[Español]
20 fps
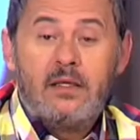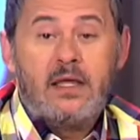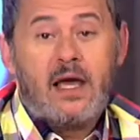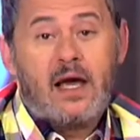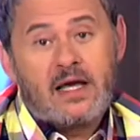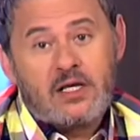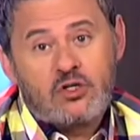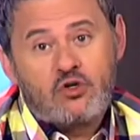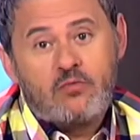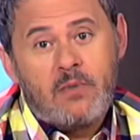
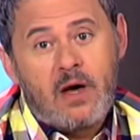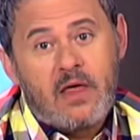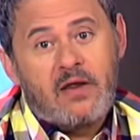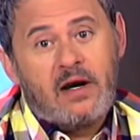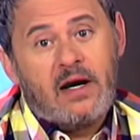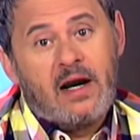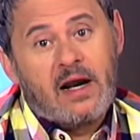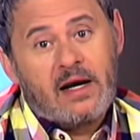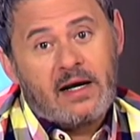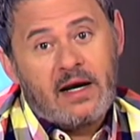ya que su
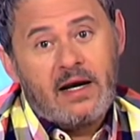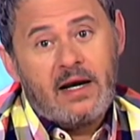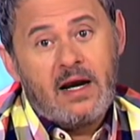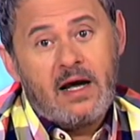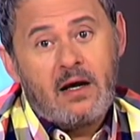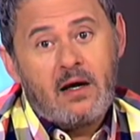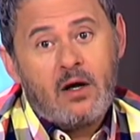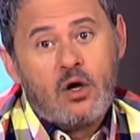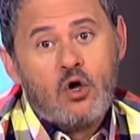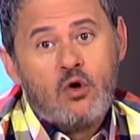madre la
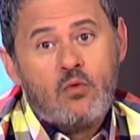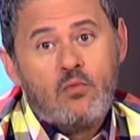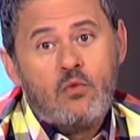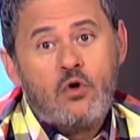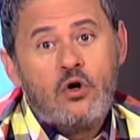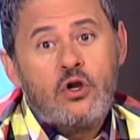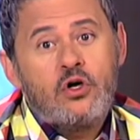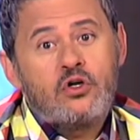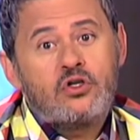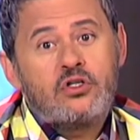reina
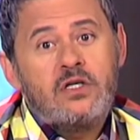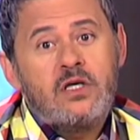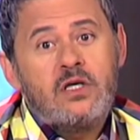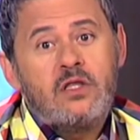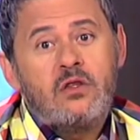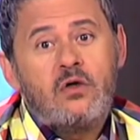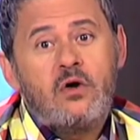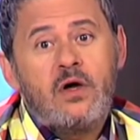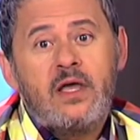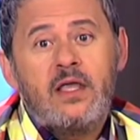murió
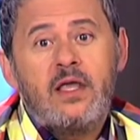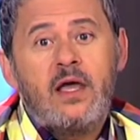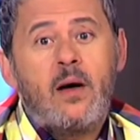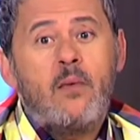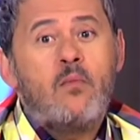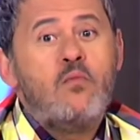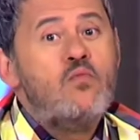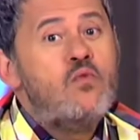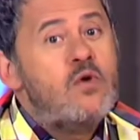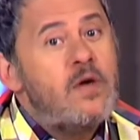siendo ella
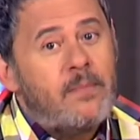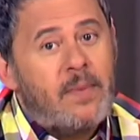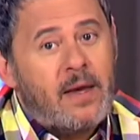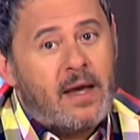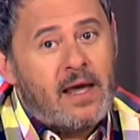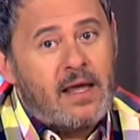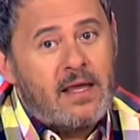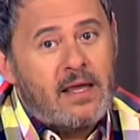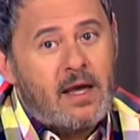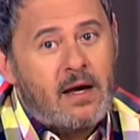muy
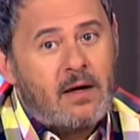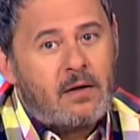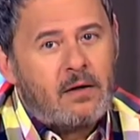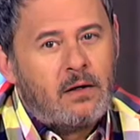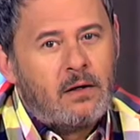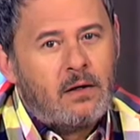pequeña.